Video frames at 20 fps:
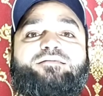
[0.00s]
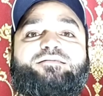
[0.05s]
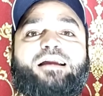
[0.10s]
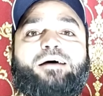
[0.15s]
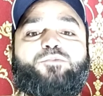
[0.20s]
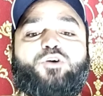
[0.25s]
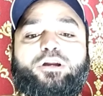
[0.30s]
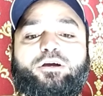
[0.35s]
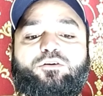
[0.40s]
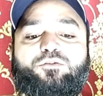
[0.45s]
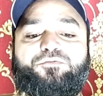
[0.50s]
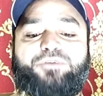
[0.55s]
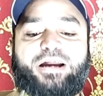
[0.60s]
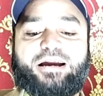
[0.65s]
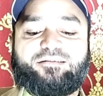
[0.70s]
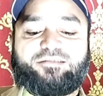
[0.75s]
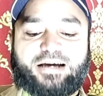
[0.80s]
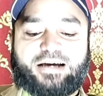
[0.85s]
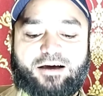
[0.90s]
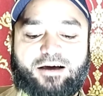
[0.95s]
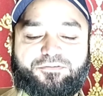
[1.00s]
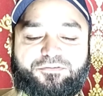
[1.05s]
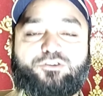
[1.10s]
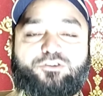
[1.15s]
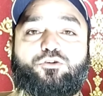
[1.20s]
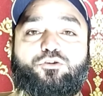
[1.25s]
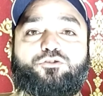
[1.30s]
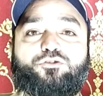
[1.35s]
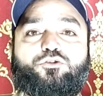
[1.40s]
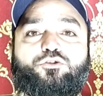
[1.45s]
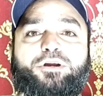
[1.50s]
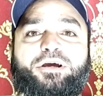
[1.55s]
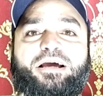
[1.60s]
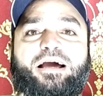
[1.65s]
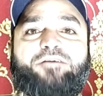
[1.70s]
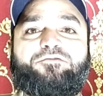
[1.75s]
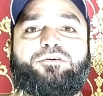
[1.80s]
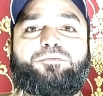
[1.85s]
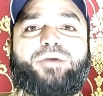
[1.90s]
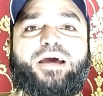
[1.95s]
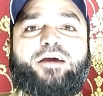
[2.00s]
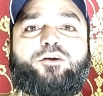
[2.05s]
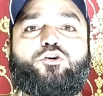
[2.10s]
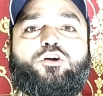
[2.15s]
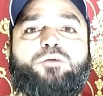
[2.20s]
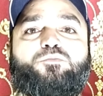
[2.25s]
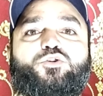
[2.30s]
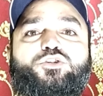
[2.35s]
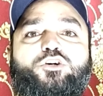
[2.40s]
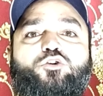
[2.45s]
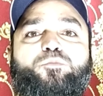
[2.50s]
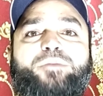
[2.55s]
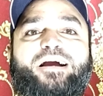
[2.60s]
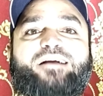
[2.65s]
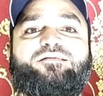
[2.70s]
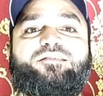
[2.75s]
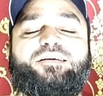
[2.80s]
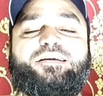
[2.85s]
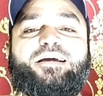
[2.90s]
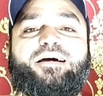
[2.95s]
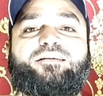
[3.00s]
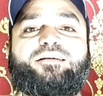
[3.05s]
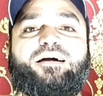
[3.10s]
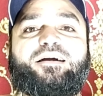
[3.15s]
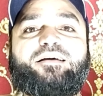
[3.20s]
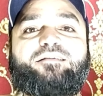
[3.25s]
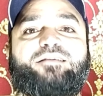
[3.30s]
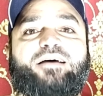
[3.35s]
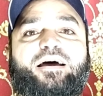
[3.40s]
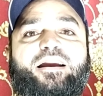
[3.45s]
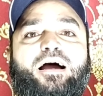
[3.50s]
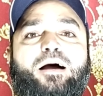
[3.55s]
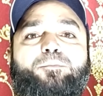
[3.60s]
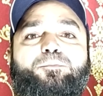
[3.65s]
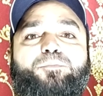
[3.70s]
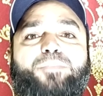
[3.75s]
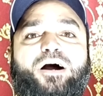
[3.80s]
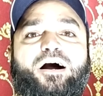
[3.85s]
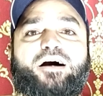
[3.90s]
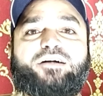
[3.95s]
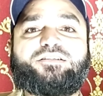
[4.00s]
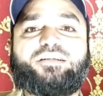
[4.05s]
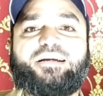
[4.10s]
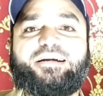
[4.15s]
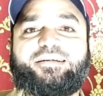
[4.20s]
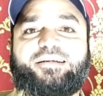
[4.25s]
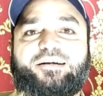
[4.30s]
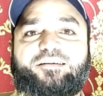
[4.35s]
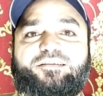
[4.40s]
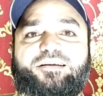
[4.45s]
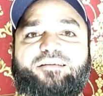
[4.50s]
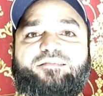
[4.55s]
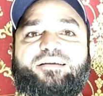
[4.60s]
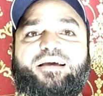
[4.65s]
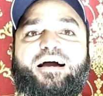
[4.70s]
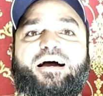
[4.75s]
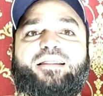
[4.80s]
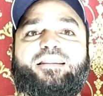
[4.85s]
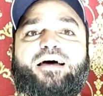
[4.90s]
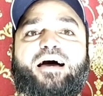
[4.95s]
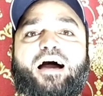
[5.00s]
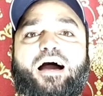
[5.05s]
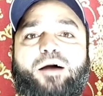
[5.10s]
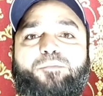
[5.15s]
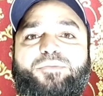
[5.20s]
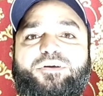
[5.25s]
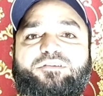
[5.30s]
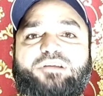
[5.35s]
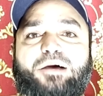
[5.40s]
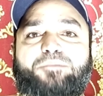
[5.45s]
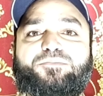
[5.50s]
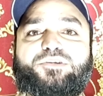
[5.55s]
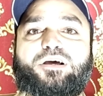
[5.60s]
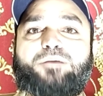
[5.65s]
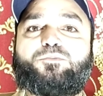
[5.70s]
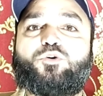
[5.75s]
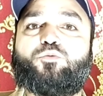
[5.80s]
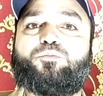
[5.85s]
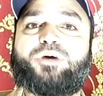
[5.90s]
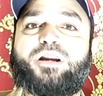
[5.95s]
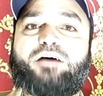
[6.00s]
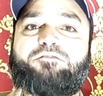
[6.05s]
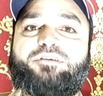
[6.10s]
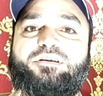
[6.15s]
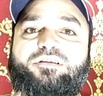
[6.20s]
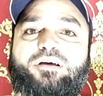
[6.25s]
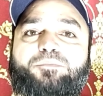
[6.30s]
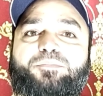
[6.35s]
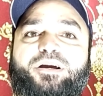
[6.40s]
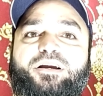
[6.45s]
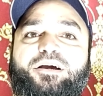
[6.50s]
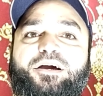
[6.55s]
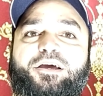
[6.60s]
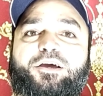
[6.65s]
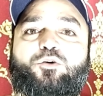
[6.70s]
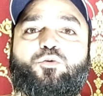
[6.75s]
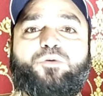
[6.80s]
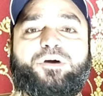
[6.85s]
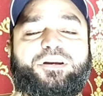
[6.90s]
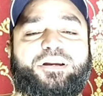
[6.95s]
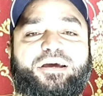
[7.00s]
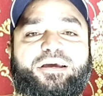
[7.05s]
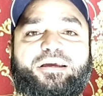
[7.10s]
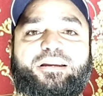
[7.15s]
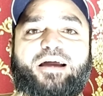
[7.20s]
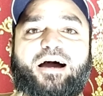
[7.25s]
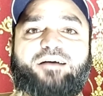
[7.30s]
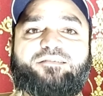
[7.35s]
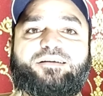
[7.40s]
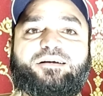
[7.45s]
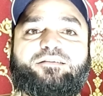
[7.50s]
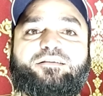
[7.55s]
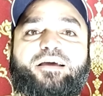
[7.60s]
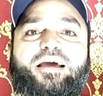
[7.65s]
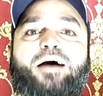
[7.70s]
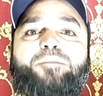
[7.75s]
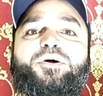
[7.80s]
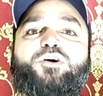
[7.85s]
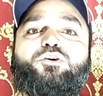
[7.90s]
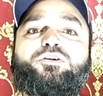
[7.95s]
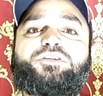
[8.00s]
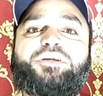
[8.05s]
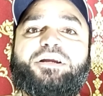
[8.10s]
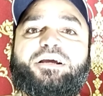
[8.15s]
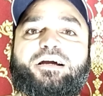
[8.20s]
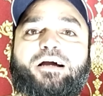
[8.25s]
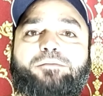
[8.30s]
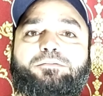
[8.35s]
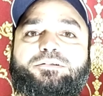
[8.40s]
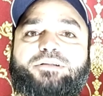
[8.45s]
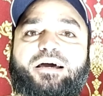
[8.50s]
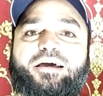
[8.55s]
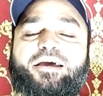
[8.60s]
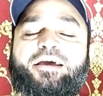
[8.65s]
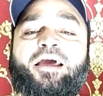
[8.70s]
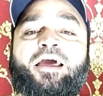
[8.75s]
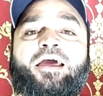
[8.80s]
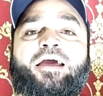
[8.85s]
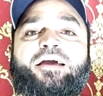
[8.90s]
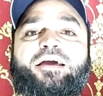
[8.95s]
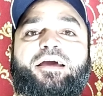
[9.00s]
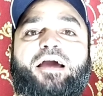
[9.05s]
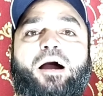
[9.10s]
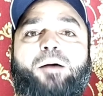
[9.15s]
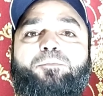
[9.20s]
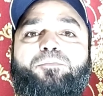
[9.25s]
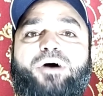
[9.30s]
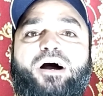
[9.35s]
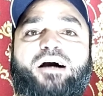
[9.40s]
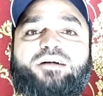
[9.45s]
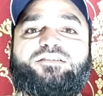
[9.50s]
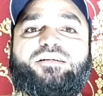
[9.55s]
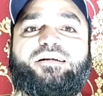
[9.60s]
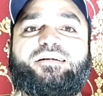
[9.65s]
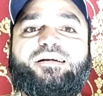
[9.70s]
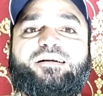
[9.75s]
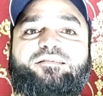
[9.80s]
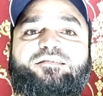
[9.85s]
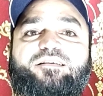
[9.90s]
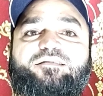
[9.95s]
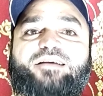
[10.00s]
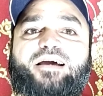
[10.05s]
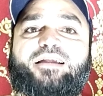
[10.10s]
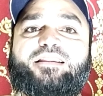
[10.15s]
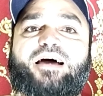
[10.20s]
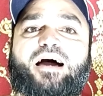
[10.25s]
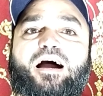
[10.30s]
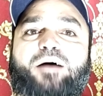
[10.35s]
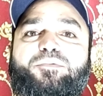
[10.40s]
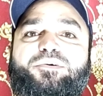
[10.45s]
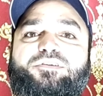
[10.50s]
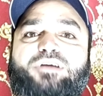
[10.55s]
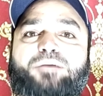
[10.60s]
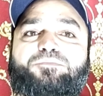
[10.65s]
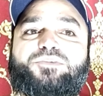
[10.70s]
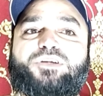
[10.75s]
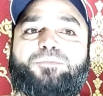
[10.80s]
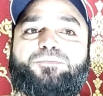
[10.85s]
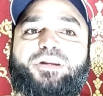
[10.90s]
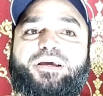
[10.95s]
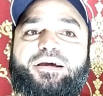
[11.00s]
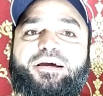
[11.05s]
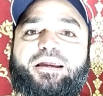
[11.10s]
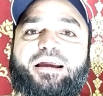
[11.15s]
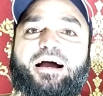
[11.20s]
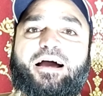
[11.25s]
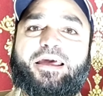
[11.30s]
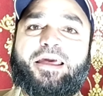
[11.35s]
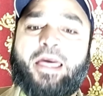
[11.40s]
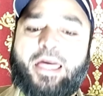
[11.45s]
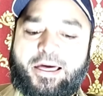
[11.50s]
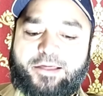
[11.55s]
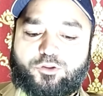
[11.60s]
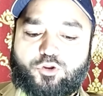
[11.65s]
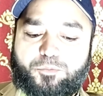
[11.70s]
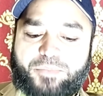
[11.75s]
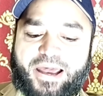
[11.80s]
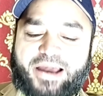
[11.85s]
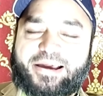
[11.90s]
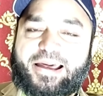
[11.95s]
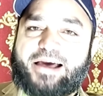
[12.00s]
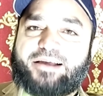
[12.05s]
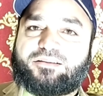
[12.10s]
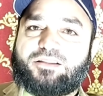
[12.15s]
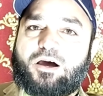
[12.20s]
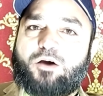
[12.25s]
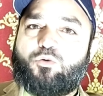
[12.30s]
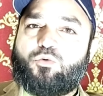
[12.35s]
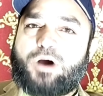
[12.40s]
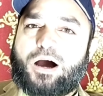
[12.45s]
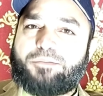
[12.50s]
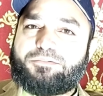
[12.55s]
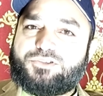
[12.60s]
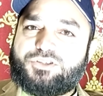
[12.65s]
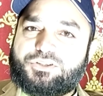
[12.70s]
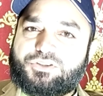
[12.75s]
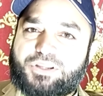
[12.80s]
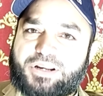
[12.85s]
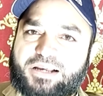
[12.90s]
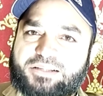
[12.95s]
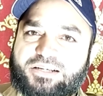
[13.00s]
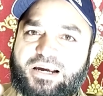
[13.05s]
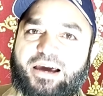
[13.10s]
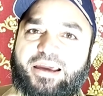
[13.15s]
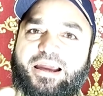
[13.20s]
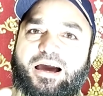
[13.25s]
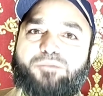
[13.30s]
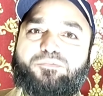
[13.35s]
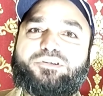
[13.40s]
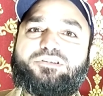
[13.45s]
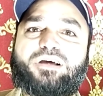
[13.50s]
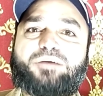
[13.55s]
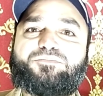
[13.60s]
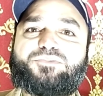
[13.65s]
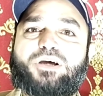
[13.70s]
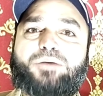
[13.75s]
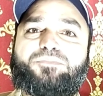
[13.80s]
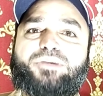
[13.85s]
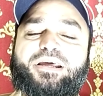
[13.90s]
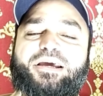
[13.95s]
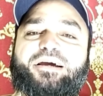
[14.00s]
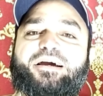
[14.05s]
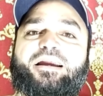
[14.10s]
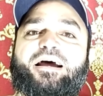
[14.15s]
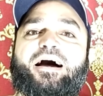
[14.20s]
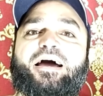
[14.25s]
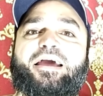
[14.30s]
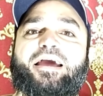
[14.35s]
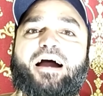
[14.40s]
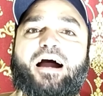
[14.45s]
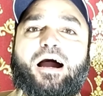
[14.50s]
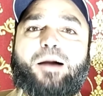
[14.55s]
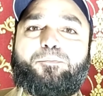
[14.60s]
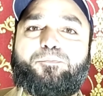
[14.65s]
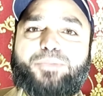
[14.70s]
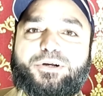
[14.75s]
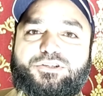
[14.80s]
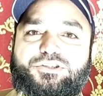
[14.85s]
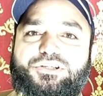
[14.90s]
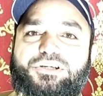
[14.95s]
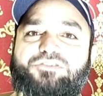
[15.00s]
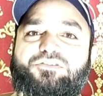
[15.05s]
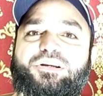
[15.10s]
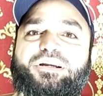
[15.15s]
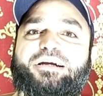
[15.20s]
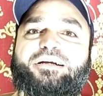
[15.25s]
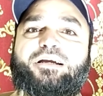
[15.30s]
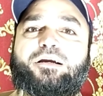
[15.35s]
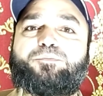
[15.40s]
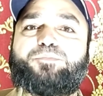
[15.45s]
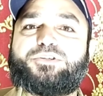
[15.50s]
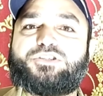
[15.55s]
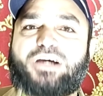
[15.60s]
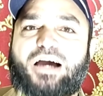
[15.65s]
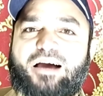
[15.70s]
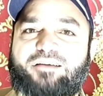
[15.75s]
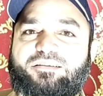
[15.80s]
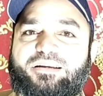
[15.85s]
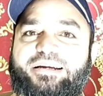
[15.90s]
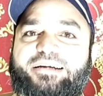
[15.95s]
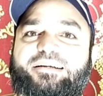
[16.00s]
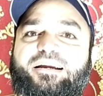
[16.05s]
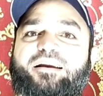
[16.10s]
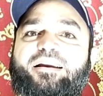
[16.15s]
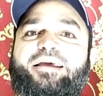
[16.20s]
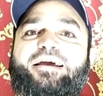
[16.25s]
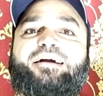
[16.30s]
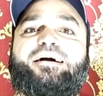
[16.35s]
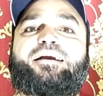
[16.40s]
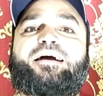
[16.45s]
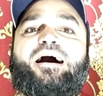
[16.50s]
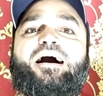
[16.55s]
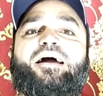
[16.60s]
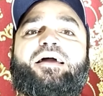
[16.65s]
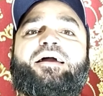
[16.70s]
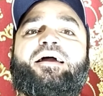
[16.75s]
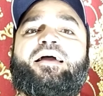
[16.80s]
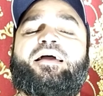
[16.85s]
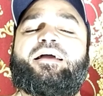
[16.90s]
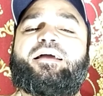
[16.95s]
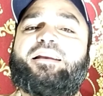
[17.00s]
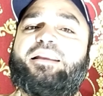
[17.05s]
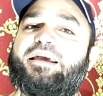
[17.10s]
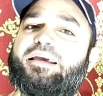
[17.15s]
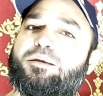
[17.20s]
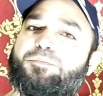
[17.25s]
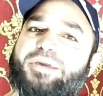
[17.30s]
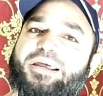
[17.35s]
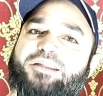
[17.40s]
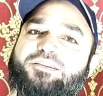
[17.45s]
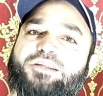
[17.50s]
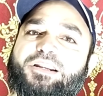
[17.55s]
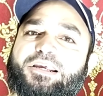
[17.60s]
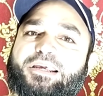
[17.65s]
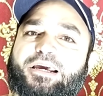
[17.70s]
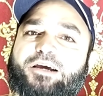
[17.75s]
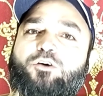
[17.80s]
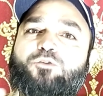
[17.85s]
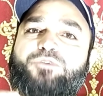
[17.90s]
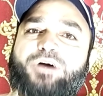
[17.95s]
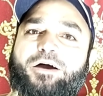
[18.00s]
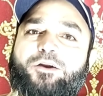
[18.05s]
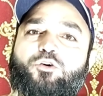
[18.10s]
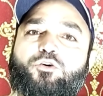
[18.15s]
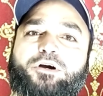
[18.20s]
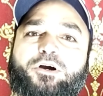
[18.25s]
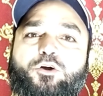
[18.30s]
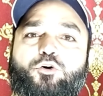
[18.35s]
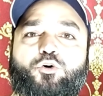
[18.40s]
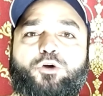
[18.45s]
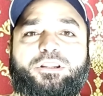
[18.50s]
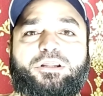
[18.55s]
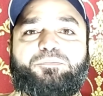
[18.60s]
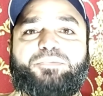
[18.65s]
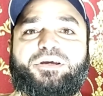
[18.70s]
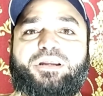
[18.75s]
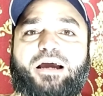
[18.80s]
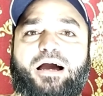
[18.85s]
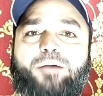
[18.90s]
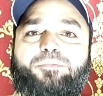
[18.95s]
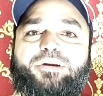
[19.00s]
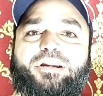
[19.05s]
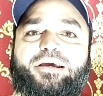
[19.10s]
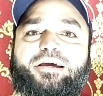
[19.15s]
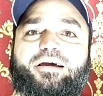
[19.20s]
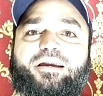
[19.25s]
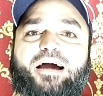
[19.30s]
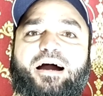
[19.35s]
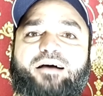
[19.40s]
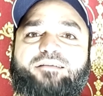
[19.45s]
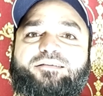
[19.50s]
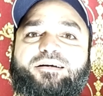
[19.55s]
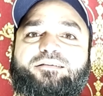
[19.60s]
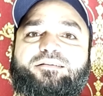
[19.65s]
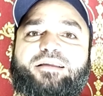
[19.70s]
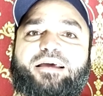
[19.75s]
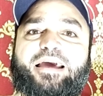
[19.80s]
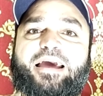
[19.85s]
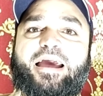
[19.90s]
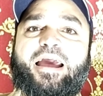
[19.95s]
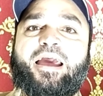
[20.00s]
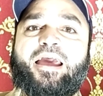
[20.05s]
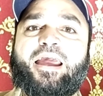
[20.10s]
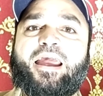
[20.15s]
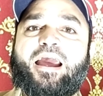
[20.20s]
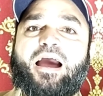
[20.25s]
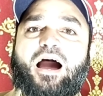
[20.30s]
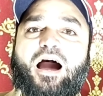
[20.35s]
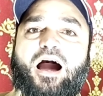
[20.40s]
अस्सलाम वालेकुम फ्रेंड्स काफ़ी दोस्तों ने काफ़ी बहनों ने मुझे कमेंट्स किया था कि सर हम पाँच लीटर से ज़्यादा आप जमजम उम्र वीज़ा पर गए हुए नहीं ला सकते हमें कोई तरीका बताएं कि हम पाँच लीटर से ज़्यादा आब जमजम लेकर आए तो मैं कहता हूँ आप जितना चाहे आब जमजम लेकर आएँ आप पच्चीस लीटर पचास लीटर लेकर आएँ लेकिन मेरे तरीके को फॉलो करोगे तो फिर आप लेकर आ सकते हैं